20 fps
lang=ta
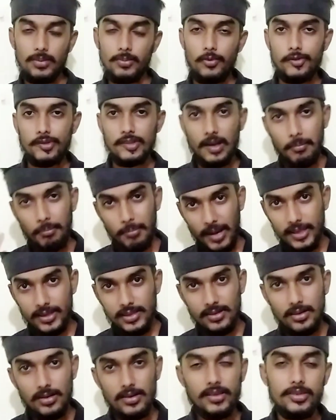மூவி தான்
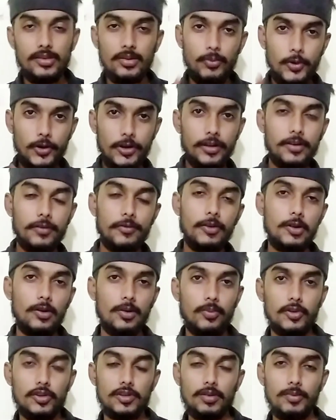மைக்கேல் இந்த மூவியோட ரிவ்யூக்குள்ள
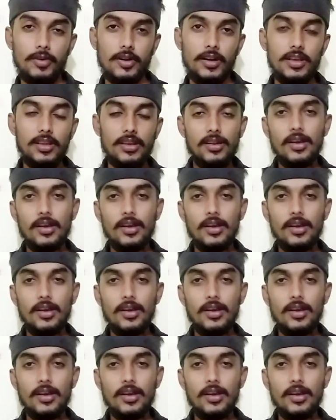போகிறதுக்கு முன்னாடி